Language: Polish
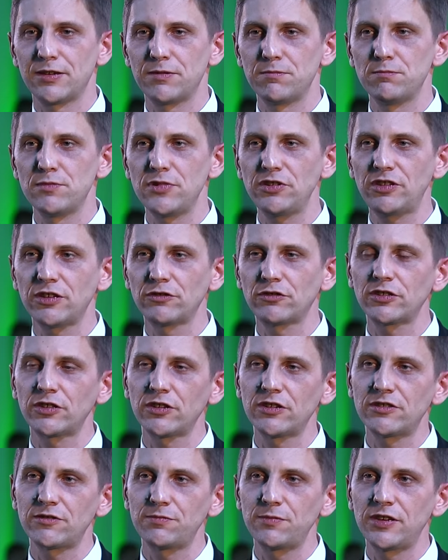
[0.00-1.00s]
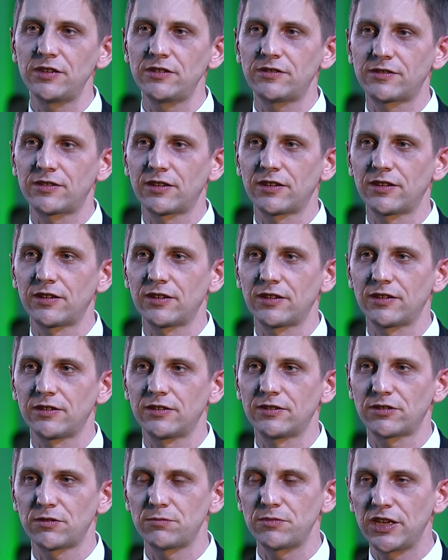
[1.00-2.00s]
Myślę, że to jest miejsce,
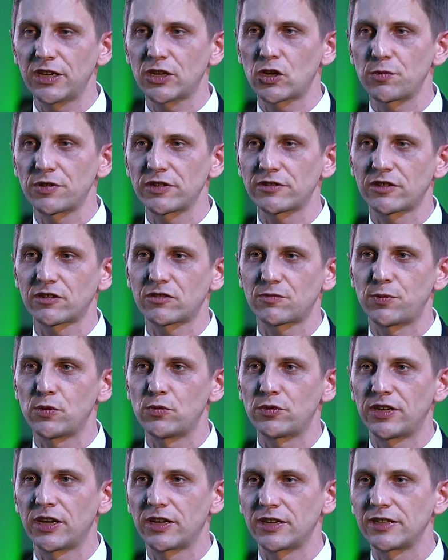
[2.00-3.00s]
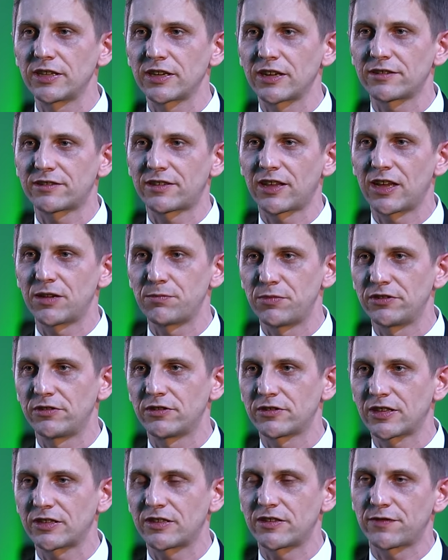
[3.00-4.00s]
że mnie jako prezes spółki Arineresa
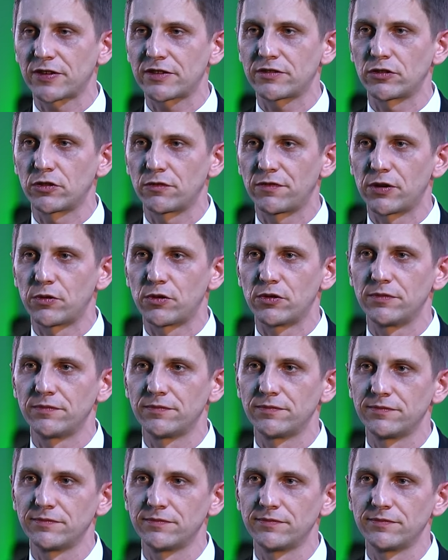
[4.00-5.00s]
będzie satysfakcjonowało.